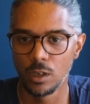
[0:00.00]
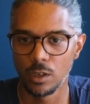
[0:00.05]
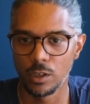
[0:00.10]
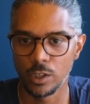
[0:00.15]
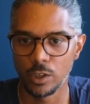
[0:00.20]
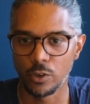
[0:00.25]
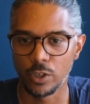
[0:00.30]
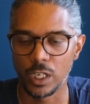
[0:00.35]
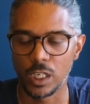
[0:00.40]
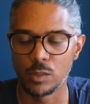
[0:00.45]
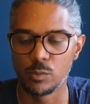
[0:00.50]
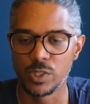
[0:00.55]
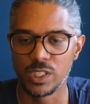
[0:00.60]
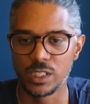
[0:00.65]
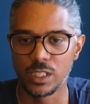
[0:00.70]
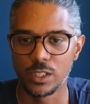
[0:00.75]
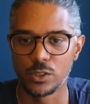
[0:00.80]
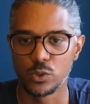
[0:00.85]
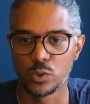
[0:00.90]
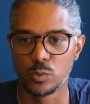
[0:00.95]
et en
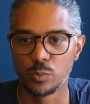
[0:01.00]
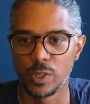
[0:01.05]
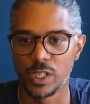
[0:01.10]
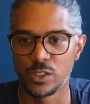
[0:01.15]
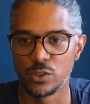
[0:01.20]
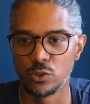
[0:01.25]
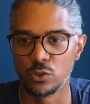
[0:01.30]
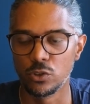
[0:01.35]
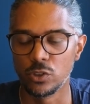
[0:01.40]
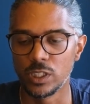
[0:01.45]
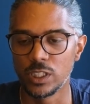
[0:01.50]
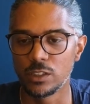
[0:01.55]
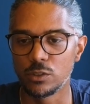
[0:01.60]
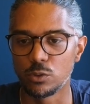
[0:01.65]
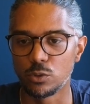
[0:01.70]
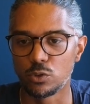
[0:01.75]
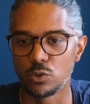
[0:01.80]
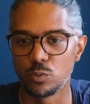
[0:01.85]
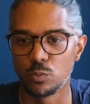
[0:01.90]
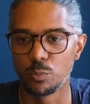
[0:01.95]
administration de base de données,
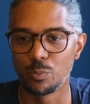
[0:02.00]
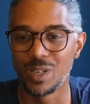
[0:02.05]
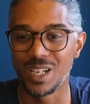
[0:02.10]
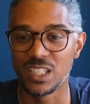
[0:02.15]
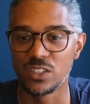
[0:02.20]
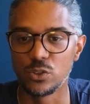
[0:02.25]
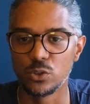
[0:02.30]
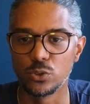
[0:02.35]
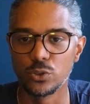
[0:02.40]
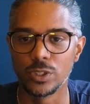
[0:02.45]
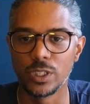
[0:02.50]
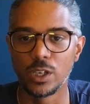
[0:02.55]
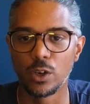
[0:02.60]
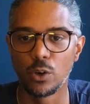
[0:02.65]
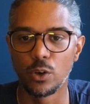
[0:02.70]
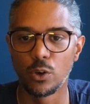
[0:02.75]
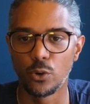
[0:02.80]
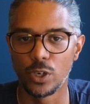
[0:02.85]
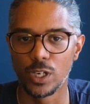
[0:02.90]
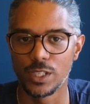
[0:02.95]
donc une base de données
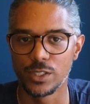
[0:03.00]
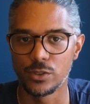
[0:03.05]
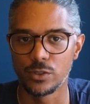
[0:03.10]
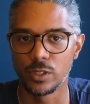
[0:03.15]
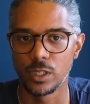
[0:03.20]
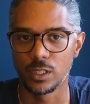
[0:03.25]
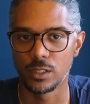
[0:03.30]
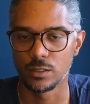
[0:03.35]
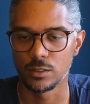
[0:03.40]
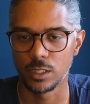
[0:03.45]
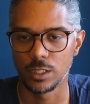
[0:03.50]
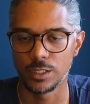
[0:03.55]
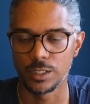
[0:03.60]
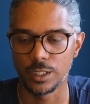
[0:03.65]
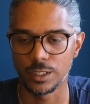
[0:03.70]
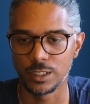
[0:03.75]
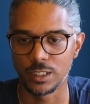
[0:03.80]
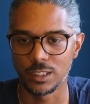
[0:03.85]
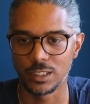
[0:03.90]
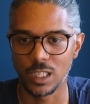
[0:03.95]
relationnelle,
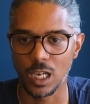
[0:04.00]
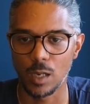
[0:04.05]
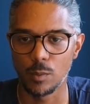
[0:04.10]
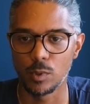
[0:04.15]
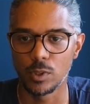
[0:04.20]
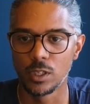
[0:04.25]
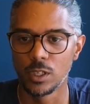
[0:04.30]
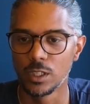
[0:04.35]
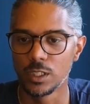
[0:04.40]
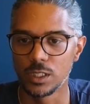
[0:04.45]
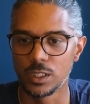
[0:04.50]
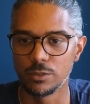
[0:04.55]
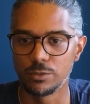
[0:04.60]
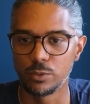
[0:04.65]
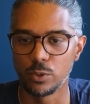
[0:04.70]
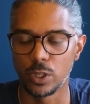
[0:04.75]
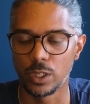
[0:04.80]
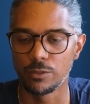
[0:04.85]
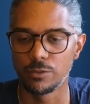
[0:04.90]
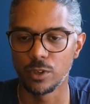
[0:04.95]
c'est-à-dire des tables qui
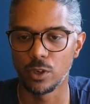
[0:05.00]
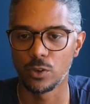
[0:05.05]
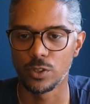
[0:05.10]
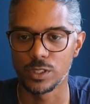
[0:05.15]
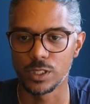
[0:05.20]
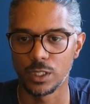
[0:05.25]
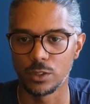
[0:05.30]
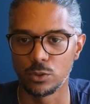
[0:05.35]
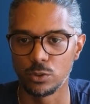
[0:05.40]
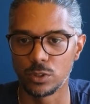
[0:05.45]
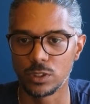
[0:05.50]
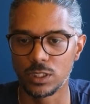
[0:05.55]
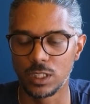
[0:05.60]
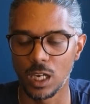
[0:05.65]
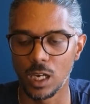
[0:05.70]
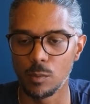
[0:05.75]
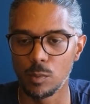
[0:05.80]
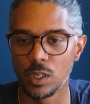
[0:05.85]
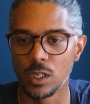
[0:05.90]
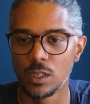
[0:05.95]
font référence à d'autres
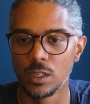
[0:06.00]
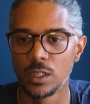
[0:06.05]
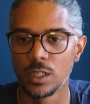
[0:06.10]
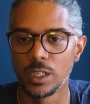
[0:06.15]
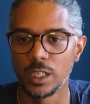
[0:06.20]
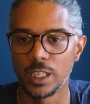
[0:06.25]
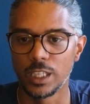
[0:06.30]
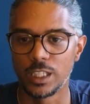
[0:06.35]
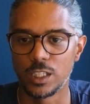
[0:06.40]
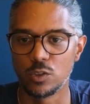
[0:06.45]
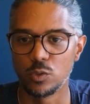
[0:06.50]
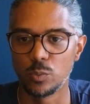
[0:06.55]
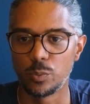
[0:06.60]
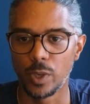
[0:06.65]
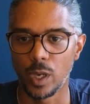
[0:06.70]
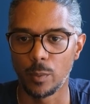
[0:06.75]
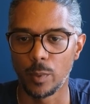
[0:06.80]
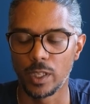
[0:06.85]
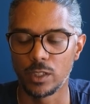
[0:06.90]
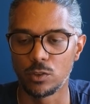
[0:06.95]
tables et qui nous
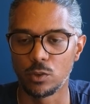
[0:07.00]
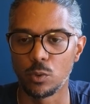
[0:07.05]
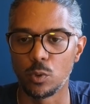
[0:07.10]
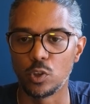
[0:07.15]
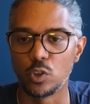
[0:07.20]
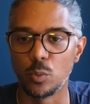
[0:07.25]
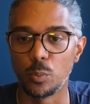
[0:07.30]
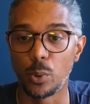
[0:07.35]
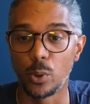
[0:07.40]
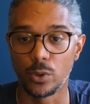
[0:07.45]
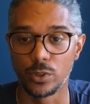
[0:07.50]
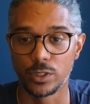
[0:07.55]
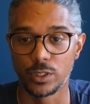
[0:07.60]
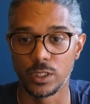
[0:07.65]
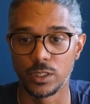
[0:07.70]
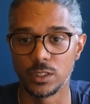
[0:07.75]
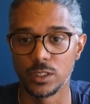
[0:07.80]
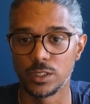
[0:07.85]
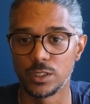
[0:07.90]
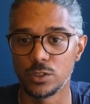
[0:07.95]
permettent euh, de prendre
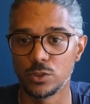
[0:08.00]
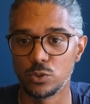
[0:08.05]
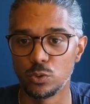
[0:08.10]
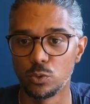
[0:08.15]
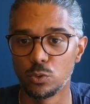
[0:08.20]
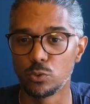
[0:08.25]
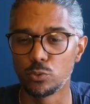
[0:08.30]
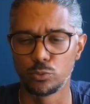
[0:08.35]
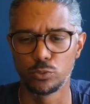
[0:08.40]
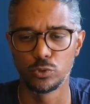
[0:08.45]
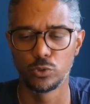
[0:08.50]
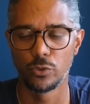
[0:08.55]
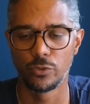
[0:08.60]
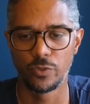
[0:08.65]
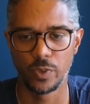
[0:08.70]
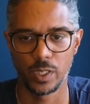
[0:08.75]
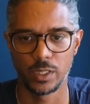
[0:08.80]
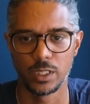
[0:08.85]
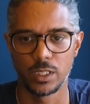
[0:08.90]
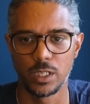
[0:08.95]
des décisions ou de
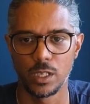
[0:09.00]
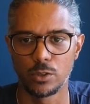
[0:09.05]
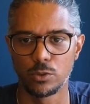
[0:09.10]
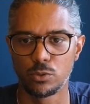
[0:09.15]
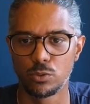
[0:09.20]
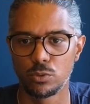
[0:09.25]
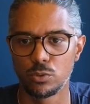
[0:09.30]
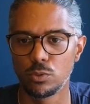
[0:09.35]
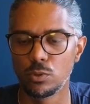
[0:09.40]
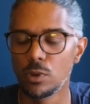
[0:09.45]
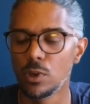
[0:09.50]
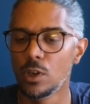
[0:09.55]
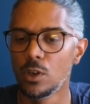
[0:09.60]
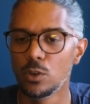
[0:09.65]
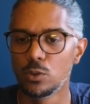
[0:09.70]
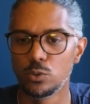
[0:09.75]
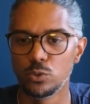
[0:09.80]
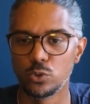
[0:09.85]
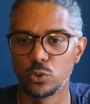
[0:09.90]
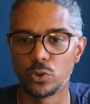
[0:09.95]
faire des calculs
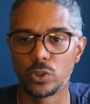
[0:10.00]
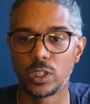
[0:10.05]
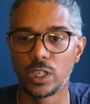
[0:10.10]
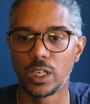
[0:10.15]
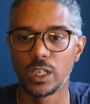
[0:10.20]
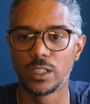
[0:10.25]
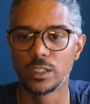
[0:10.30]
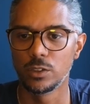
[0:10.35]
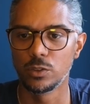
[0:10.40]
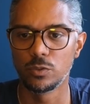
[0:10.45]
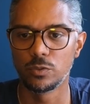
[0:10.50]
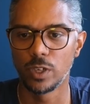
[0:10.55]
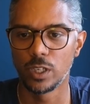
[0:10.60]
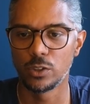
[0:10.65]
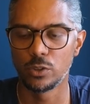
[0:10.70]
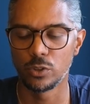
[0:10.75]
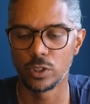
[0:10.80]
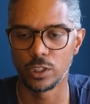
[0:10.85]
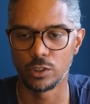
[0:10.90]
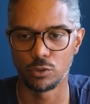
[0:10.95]
ou de créer des nouvelles
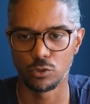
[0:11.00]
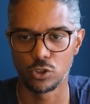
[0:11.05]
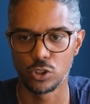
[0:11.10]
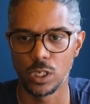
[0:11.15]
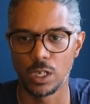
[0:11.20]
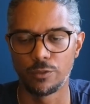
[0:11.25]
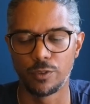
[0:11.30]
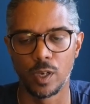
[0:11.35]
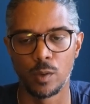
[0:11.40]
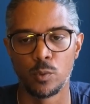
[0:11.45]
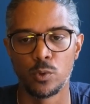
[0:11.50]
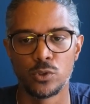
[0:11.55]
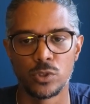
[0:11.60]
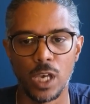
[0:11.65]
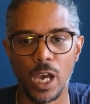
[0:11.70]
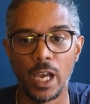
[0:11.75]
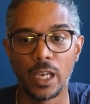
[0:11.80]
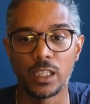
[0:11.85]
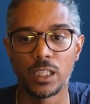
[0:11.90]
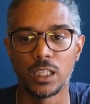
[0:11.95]
données. Donc c'est la fameuse
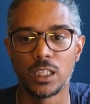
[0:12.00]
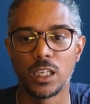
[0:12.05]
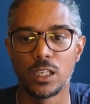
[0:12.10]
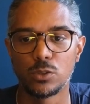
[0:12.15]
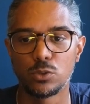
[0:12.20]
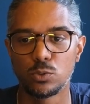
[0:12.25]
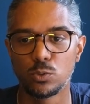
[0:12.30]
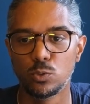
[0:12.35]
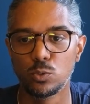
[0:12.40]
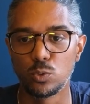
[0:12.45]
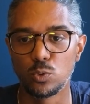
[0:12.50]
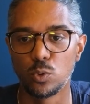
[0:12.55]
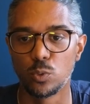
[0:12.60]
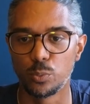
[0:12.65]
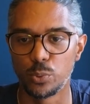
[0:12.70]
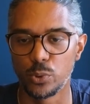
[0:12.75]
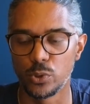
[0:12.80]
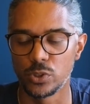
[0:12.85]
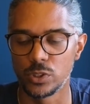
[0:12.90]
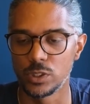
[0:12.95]
agrégation ou
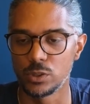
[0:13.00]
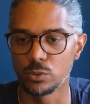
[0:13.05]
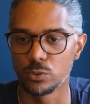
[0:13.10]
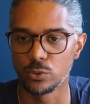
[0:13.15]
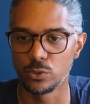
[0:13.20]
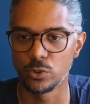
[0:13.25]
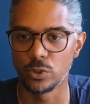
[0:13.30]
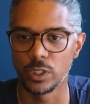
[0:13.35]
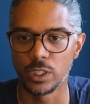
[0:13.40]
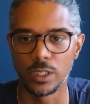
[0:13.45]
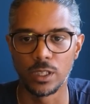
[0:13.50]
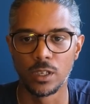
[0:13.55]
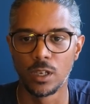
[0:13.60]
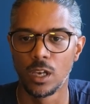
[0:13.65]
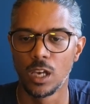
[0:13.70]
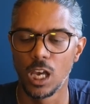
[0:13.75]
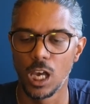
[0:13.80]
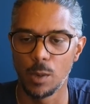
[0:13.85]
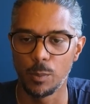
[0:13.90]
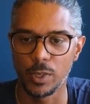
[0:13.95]
composition de données.
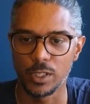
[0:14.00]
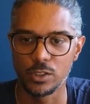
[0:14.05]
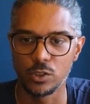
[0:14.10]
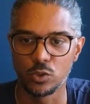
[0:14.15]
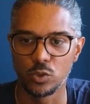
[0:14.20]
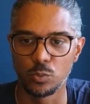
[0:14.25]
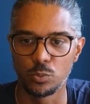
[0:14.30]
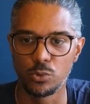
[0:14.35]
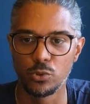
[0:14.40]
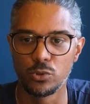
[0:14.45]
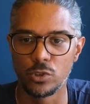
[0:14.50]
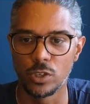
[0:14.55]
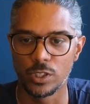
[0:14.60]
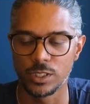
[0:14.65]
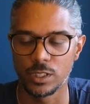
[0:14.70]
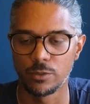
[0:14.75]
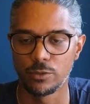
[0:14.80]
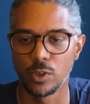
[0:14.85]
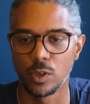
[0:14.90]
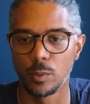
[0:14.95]
À partir de
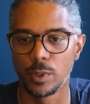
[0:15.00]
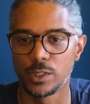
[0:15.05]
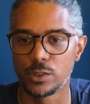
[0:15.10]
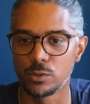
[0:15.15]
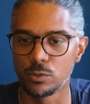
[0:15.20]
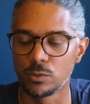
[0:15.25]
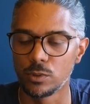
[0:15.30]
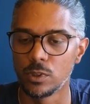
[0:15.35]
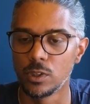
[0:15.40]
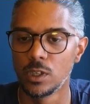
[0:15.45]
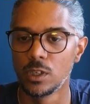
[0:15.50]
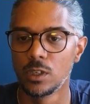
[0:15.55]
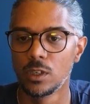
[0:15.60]
plusieurs informations